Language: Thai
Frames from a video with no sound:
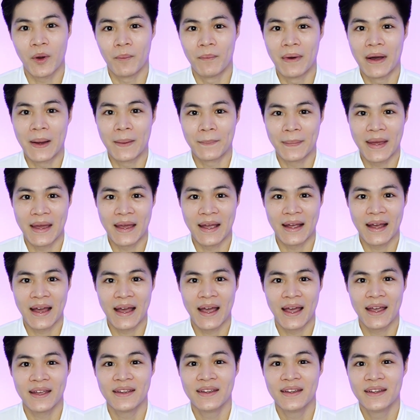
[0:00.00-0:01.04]
บอบบางแพ้
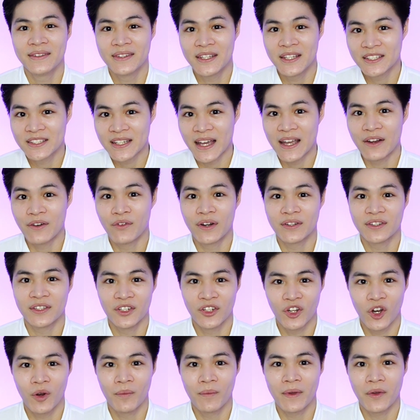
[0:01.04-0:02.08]
ง่ายที่ใช้เรติ
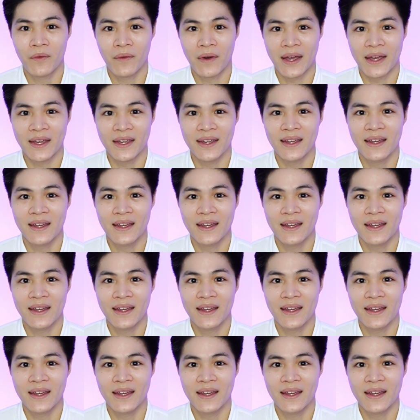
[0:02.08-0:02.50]
นอลไม่ไหว